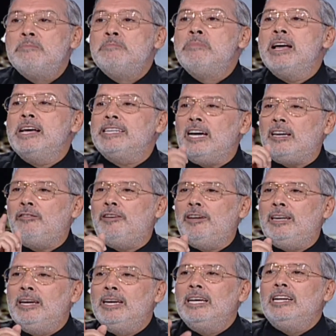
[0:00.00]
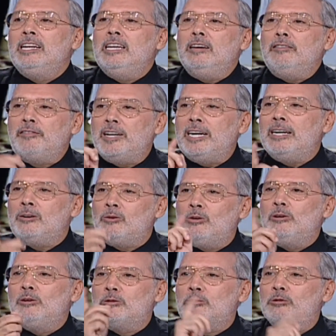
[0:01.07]
ما يكفي لإفراغ
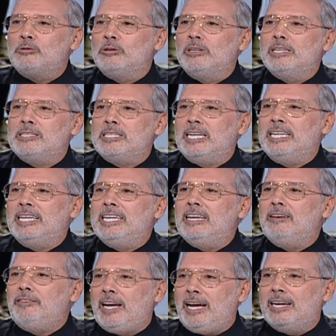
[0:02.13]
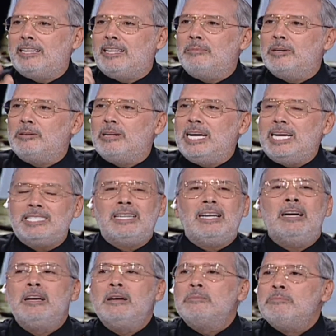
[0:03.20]
كل السجون الإسرائيلية في حال تبادل الأسرى